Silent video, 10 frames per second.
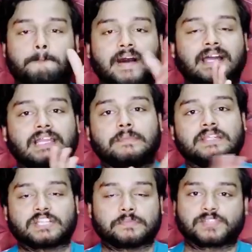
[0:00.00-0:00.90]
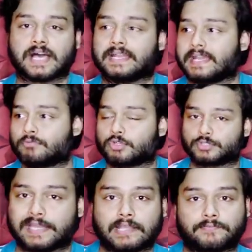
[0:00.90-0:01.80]
बगल में शमशान है वो
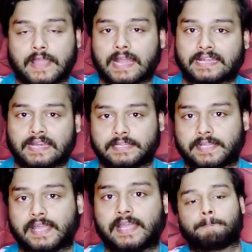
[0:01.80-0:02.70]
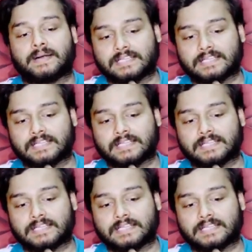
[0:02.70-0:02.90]
तो एक फैक्ट है ठीक है